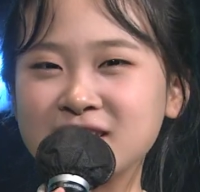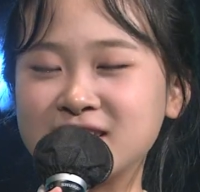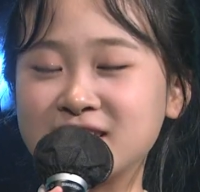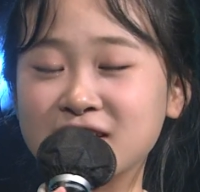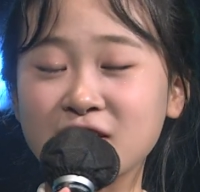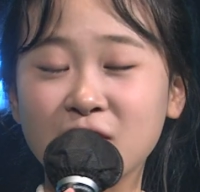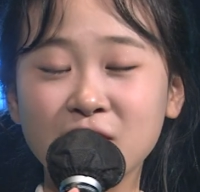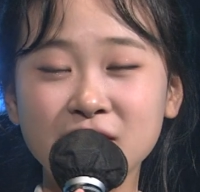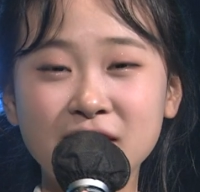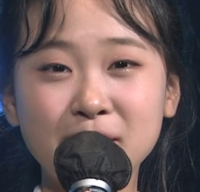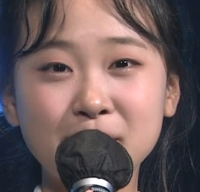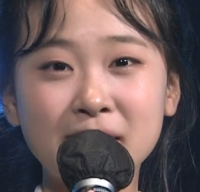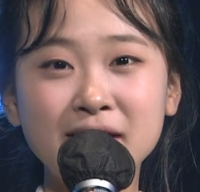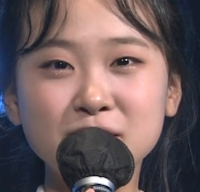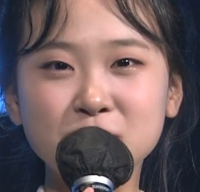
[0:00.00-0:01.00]
있는 경남
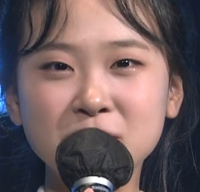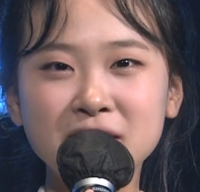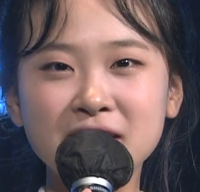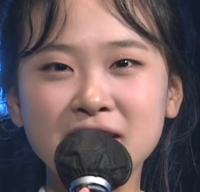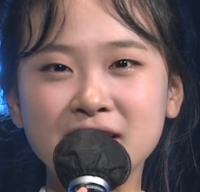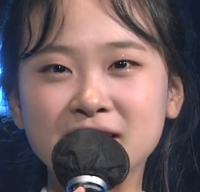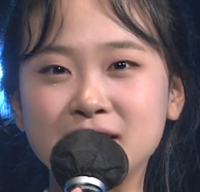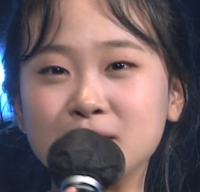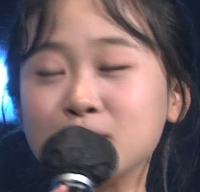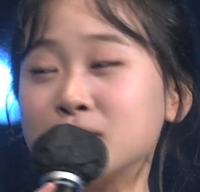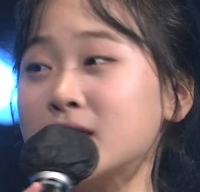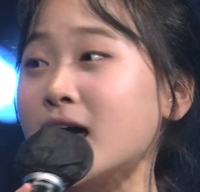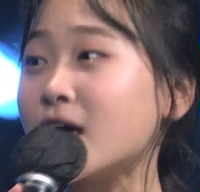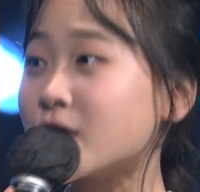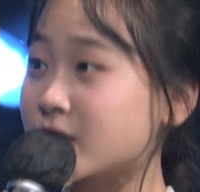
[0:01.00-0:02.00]
하동에 네.
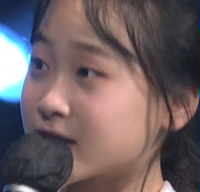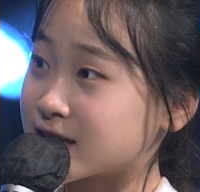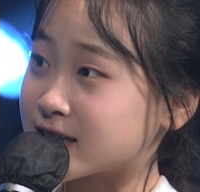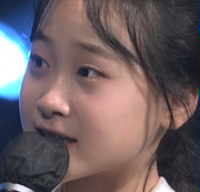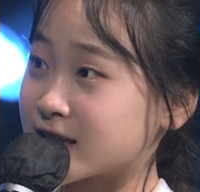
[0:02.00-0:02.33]
김다연길이